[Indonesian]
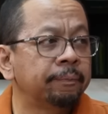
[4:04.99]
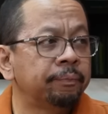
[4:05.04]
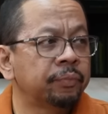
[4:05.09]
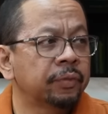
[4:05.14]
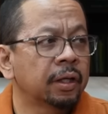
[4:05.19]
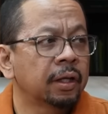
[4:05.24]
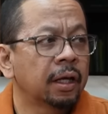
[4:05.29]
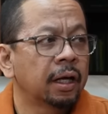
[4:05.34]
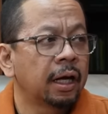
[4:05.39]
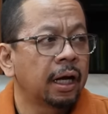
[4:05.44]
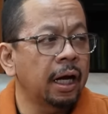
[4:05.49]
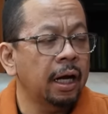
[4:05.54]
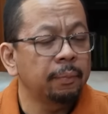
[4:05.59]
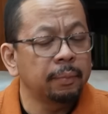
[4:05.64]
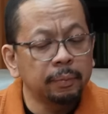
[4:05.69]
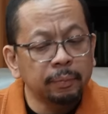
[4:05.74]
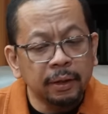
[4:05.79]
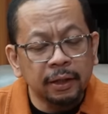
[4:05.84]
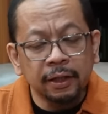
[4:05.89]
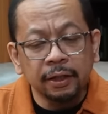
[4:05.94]
Ya. Hak
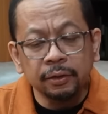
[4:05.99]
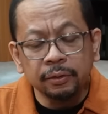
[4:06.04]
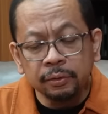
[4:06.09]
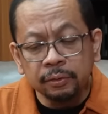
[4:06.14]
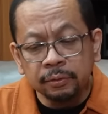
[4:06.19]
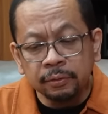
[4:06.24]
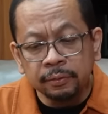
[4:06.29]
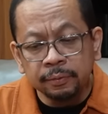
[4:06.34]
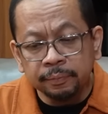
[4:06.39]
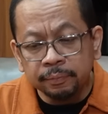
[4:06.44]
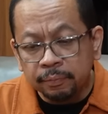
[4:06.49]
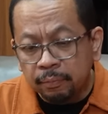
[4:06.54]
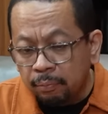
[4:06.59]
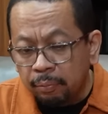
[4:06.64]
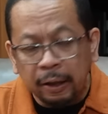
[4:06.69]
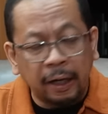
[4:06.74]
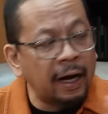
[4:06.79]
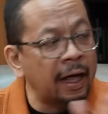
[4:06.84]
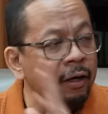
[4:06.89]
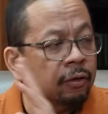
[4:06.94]
memilih itu
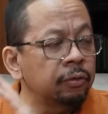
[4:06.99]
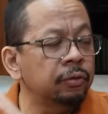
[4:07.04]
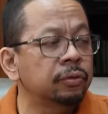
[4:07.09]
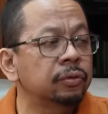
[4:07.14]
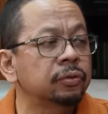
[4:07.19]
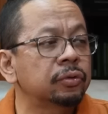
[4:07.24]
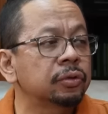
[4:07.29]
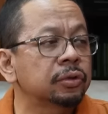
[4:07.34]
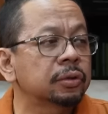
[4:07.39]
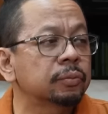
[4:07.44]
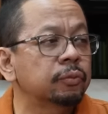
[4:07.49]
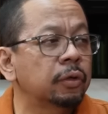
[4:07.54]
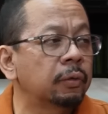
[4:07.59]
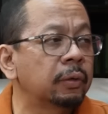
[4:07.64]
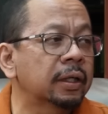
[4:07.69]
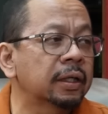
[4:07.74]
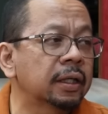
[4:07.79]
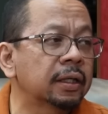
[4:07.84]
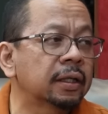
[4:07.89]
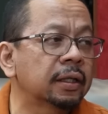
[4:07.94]
berlaku untuk semua
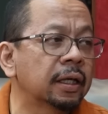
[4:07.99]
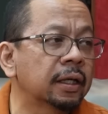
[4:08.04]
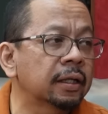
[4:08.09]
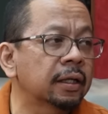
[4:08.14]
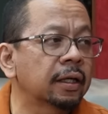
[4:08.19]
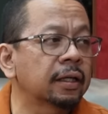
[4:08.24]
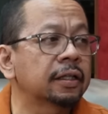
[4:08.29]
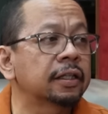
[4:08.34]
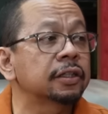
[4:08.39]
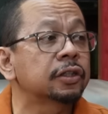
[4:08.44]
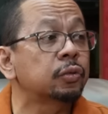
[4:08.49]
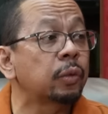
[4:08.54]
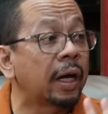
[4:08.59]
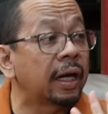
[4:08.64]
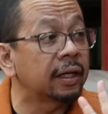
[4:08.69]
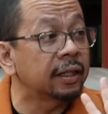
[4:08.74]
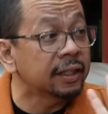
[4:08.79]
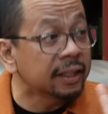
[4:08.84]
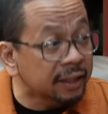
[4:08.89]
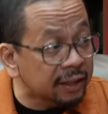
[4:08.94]
warga negara Betul.
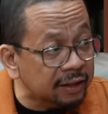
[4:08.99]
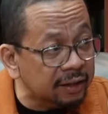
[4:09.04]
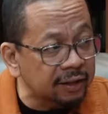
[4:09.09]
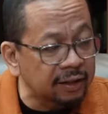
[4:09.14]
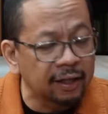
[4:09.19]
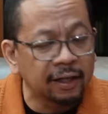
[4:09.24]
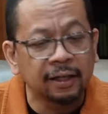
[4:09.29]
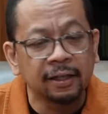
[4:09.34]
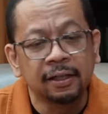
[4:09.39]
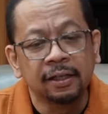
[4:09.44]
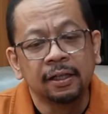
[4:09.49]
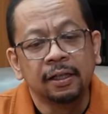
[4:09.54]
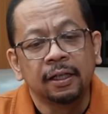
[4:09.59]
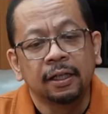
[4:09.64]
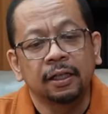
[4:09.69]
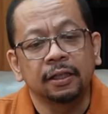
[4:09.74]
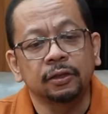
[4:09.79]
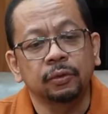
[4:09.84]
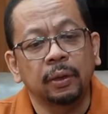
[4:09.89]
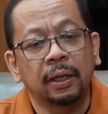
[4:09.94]
kecuali hmm. ya, hmm.
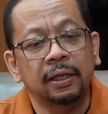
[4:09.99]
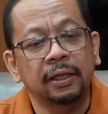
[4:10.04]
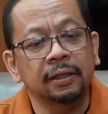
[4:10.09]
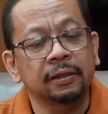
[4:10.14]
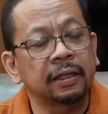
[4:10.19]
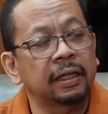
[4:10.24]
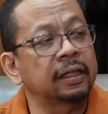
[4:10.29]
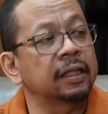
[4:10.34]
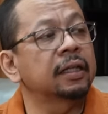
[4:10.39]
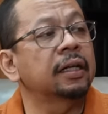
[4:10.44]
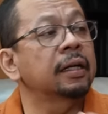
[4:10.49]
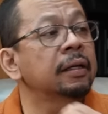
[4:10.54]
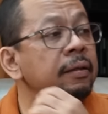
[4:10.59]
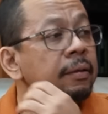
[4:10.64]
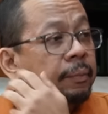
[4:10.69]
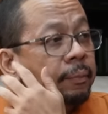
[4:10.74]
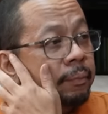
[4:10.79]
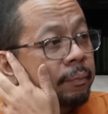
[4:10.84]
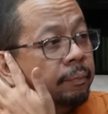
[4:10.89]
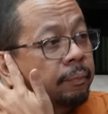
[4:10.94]
kecuali TNI dan
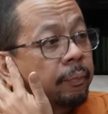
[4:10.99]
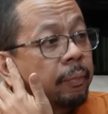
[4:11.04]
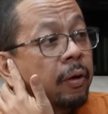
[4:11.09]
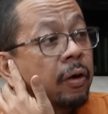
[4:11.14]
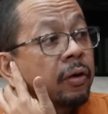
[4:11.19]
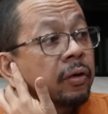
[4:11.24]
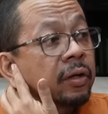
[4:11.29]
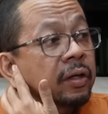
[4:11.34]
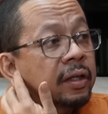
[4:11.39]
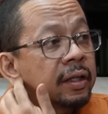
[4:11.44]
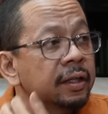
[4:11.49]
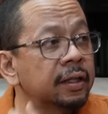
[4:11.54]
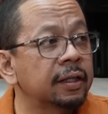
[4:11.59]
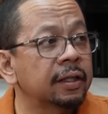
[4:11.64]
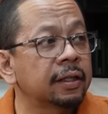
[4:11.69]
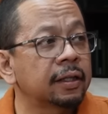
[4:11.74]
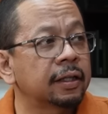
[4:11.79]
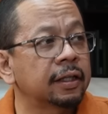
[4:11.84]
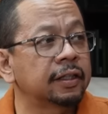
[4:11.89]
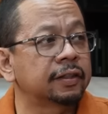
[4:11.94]

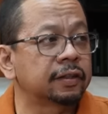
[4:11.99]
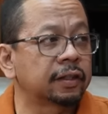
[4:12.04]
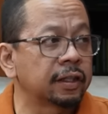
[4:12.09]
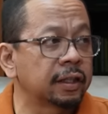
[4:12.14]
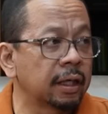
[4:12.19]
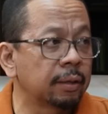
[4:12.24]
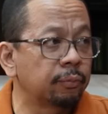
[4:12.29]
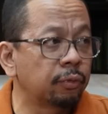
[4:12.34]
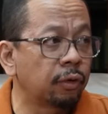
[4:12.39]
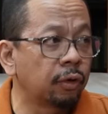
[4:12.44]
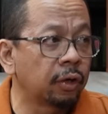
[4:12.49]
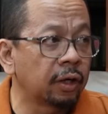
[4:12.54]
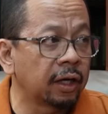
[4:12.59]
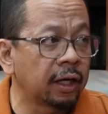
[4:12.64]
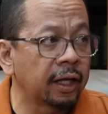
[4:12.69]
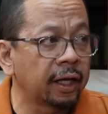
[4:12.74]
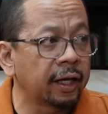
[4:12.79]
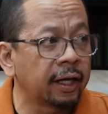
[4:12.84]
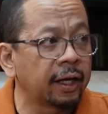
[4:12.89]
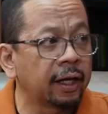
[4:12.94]
Polri, Polri ya, istrinya ya.
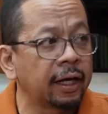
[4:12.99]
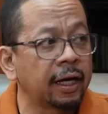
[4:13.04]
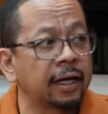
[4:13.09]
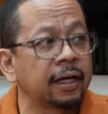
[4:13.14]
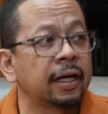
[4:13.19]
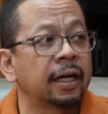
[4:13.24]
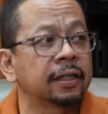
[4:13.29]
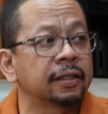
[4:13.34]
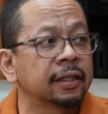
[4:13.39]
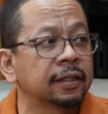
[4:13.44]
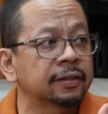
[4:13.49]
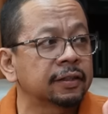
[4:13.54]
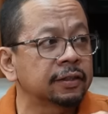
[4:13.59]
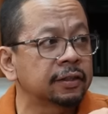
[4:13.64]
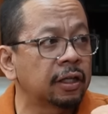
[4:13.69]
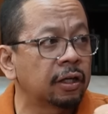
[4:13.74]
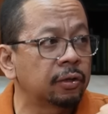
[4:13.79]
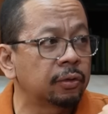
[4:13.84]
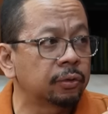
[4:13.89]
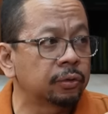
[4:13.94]
boleh, ya, ya anaknya ya,
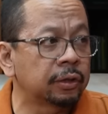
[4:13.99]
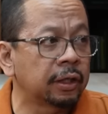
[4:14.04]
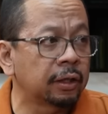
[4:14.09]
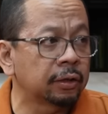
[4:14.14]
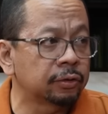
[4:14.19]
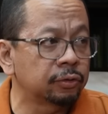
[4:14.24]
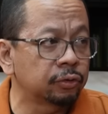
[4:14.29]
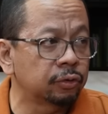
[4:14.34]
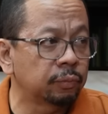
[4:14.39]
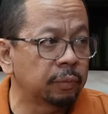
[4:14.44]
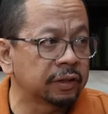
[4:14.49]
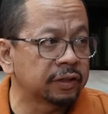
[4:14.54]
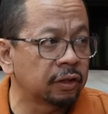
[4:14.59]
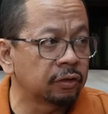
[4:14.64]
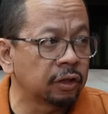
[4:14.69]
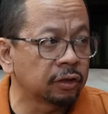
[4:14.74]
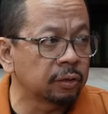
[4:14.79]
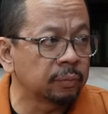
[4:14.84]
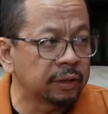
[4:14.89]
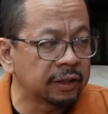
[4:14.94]
sejauh ya. udah 17
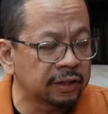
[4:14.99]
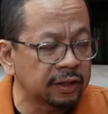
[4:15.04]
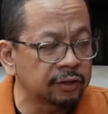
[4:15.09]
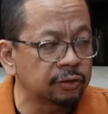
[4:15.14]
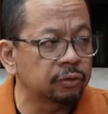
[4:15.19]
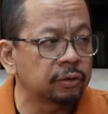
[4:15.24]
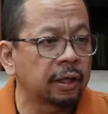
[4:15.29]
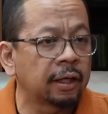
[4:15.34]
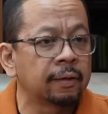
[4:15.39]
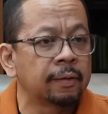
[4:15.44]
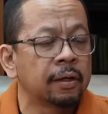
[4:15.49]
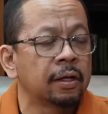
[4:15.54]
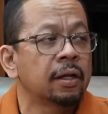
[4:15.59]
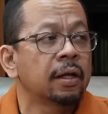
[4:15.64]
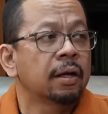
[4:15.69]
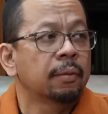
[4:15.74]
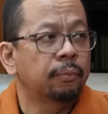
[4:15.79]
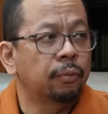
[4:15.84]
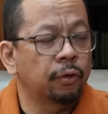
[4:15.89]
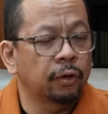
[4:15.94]
tahun atau menikah betul, juga betul,
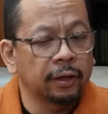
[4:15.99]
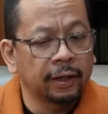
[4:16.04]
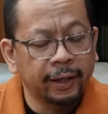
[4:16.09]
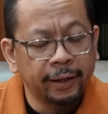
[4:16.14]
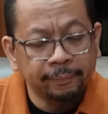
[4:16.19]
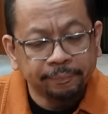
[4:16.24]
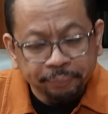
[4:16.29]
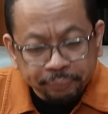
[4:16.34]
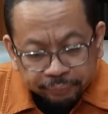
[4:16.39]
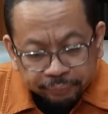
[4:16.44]
betul, betul. boleh.